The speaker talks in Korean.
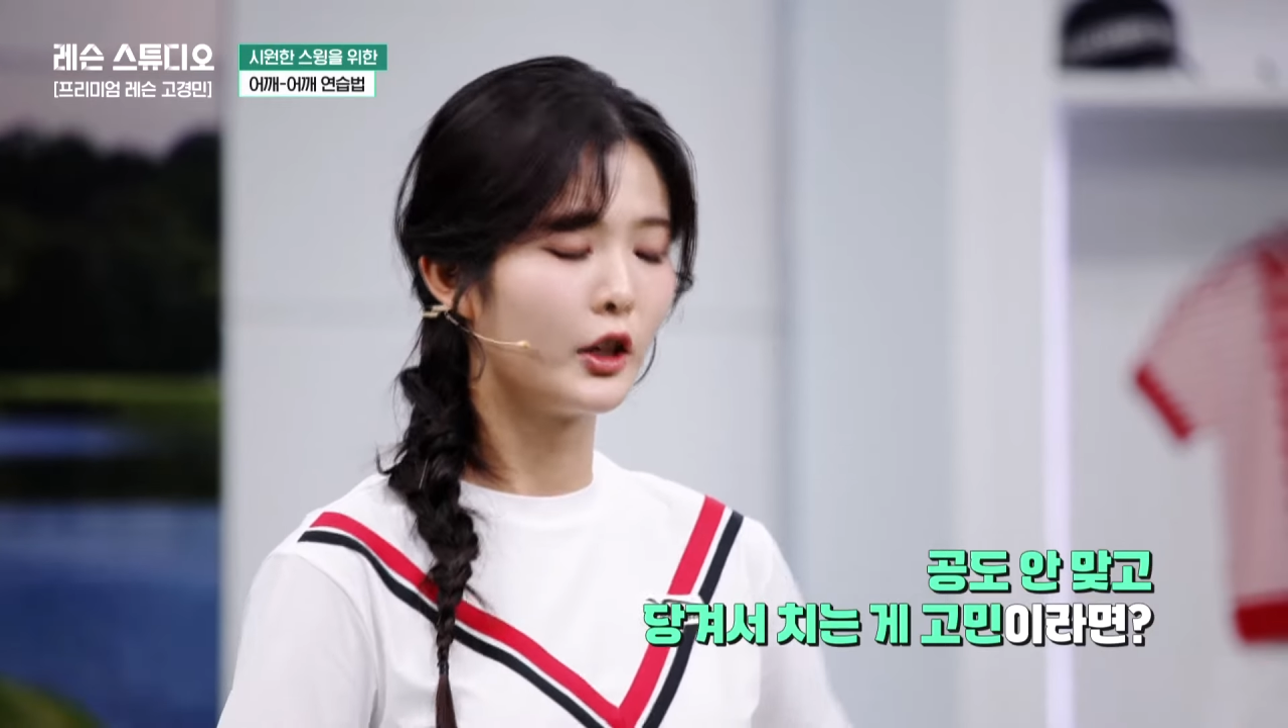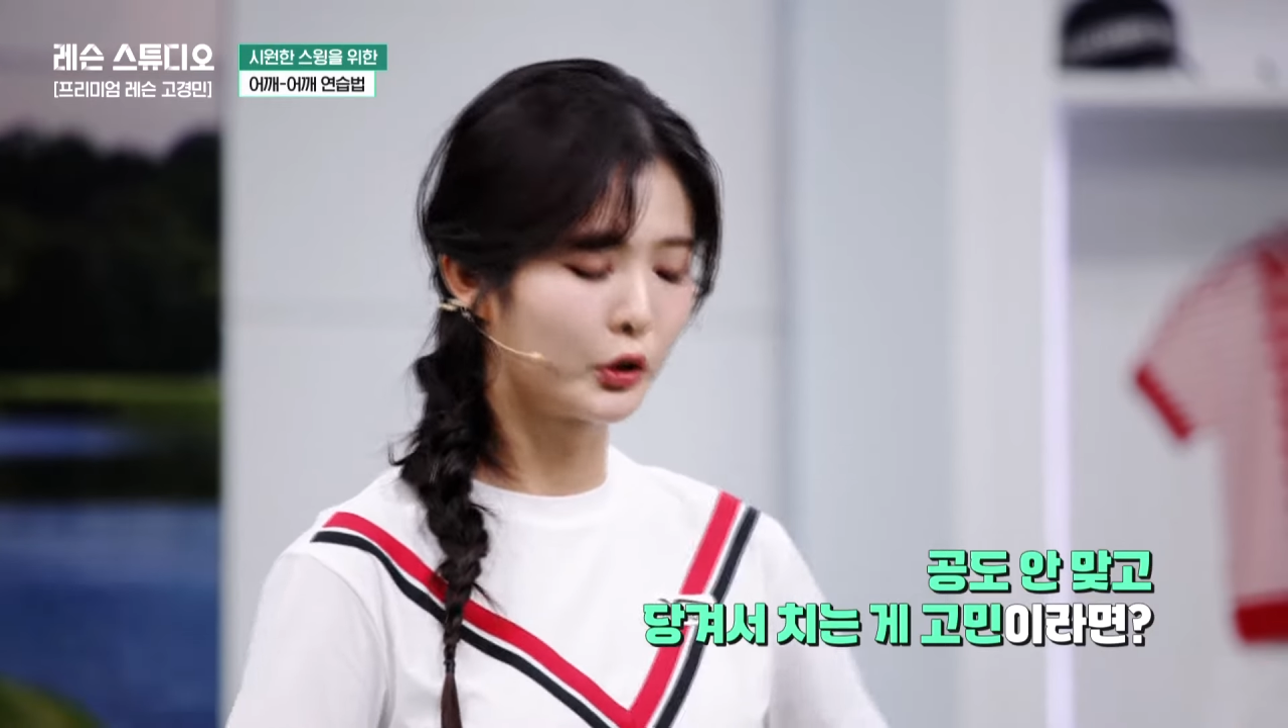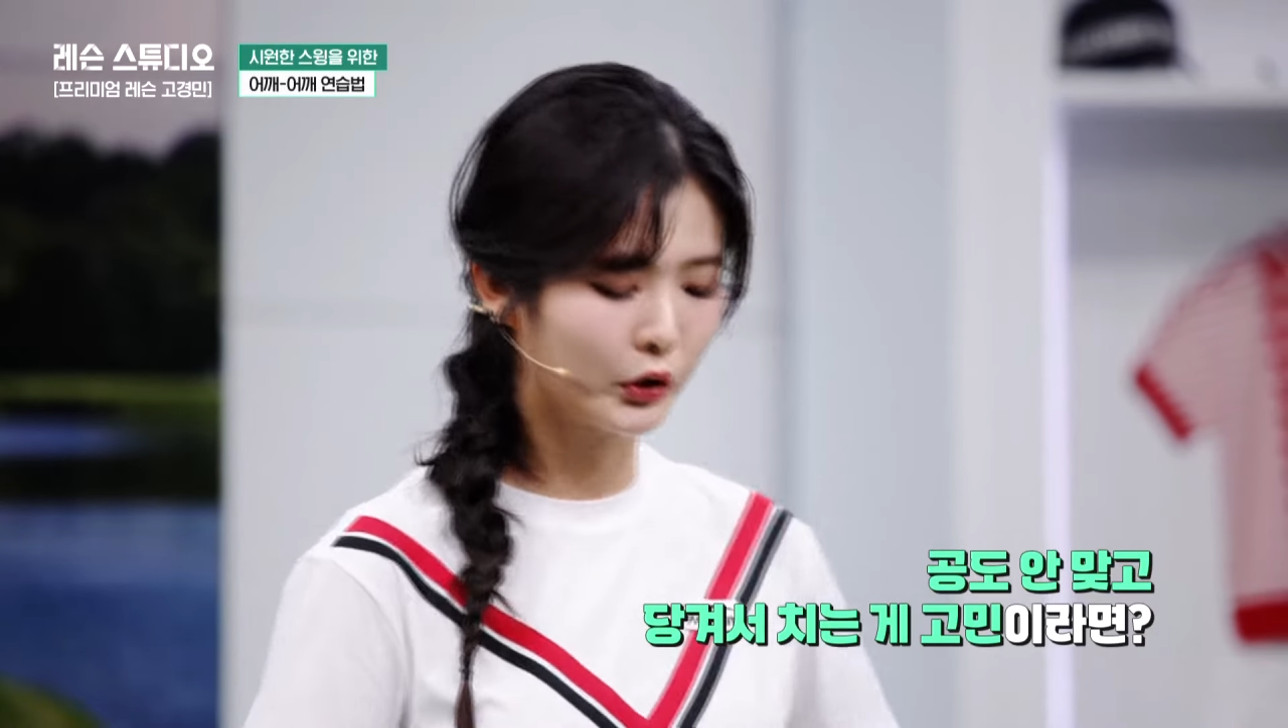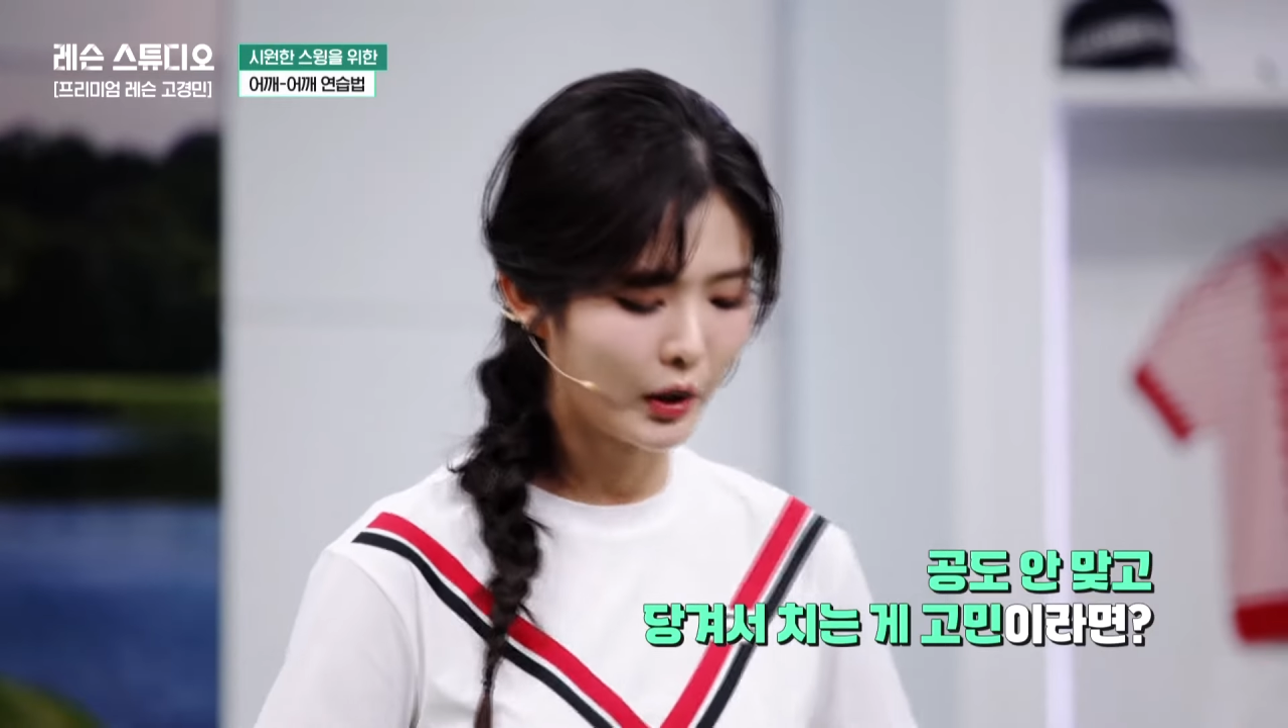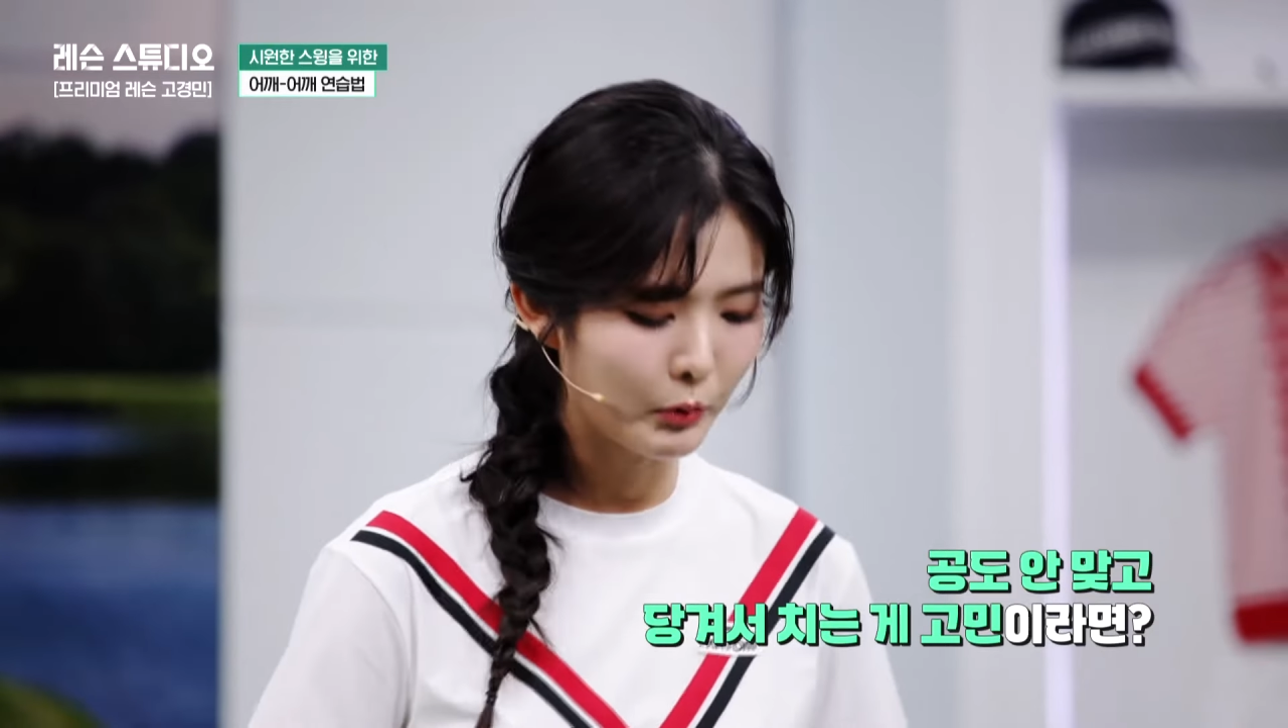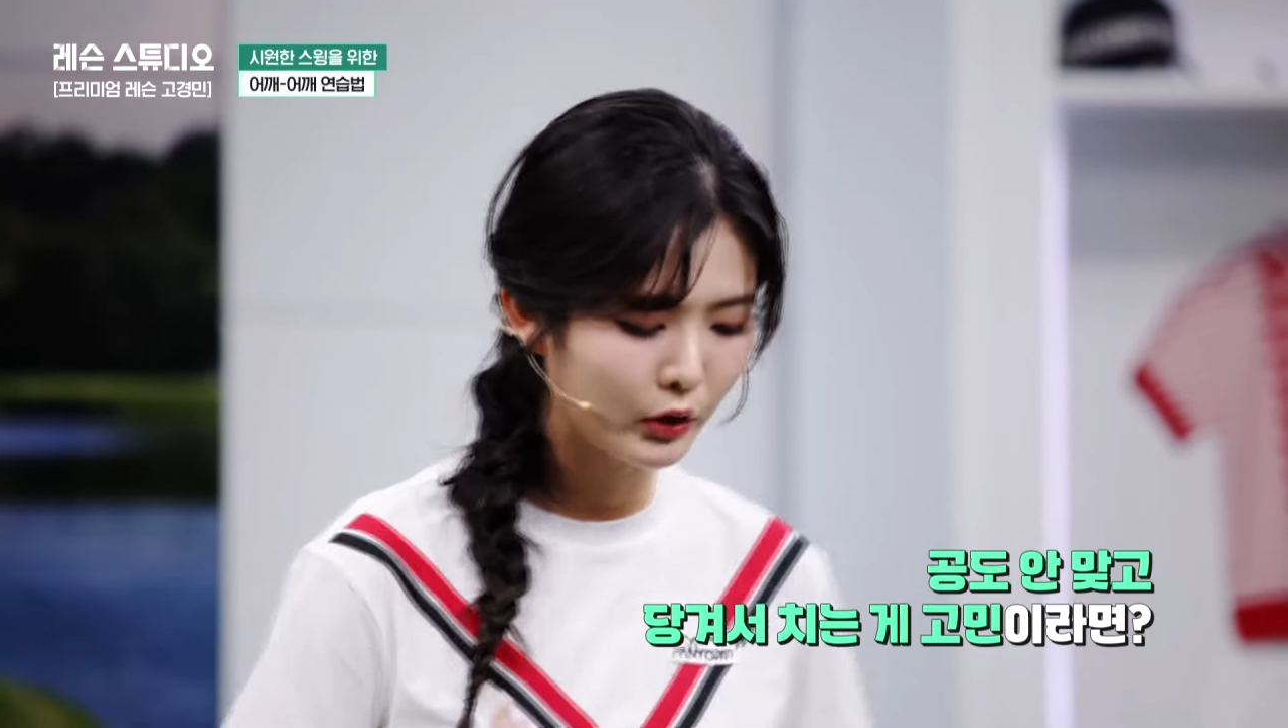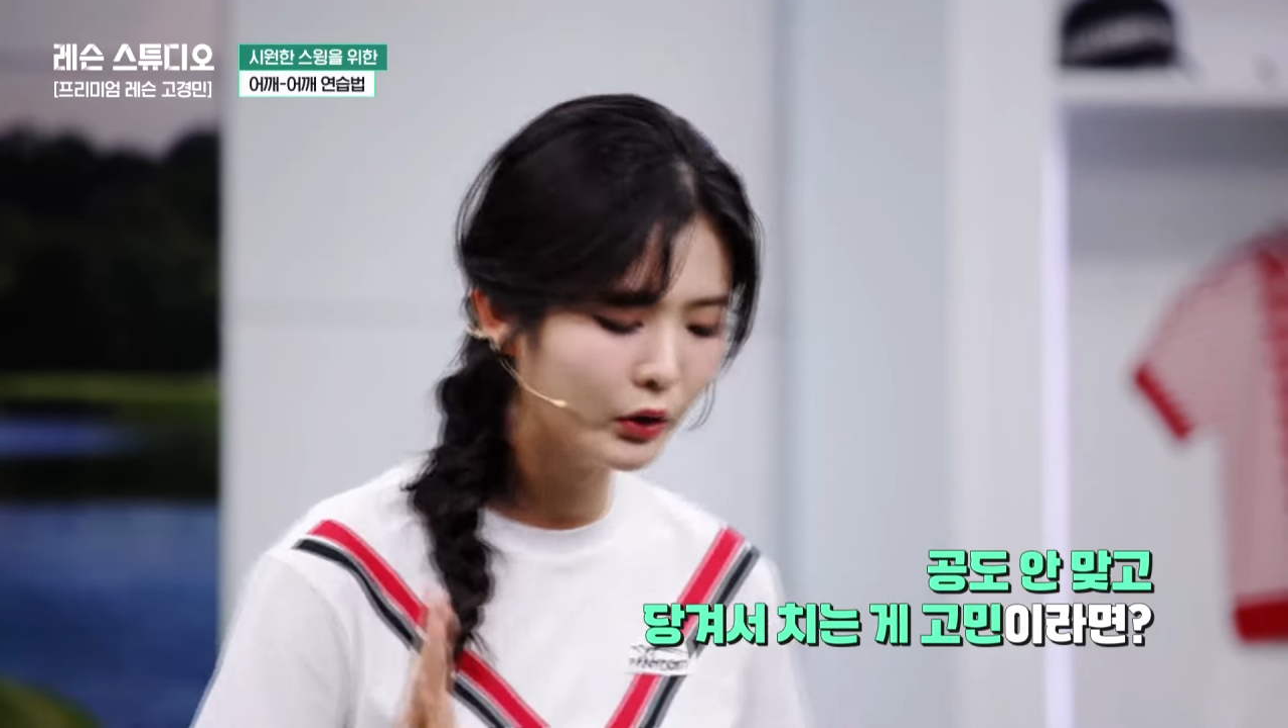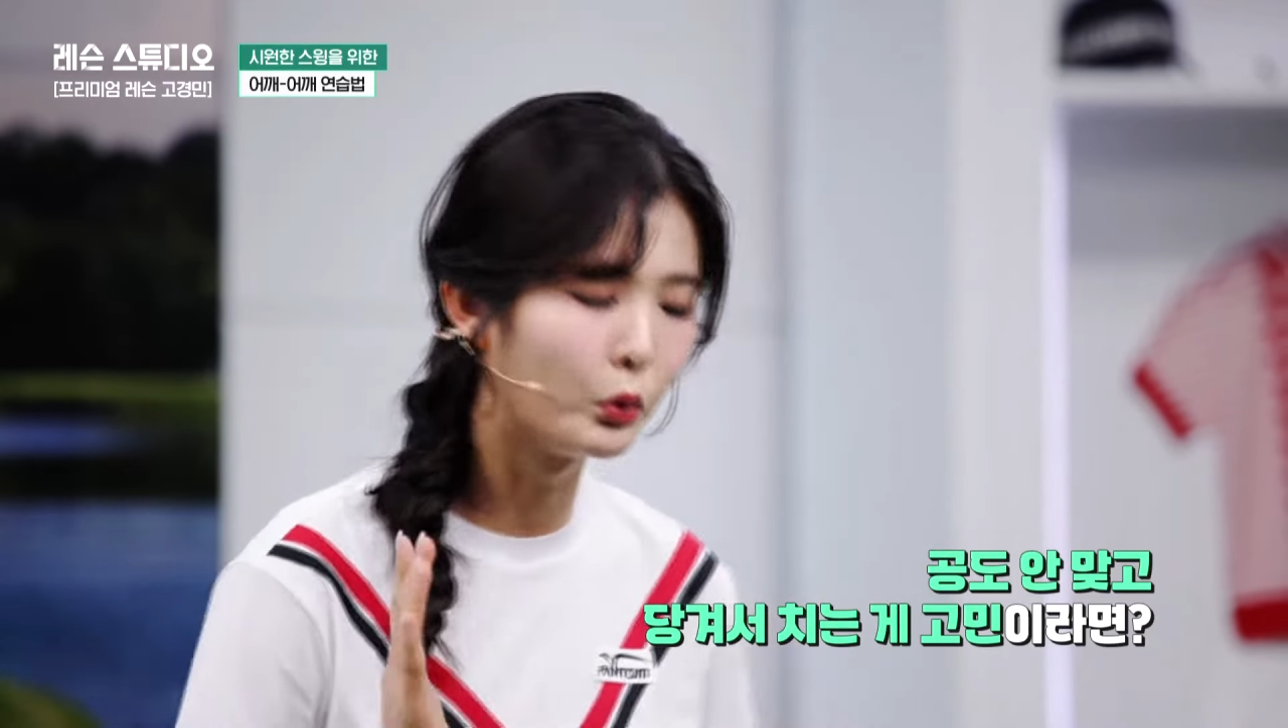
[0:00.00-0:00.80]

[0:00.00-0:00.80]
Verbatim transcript: 그렇다면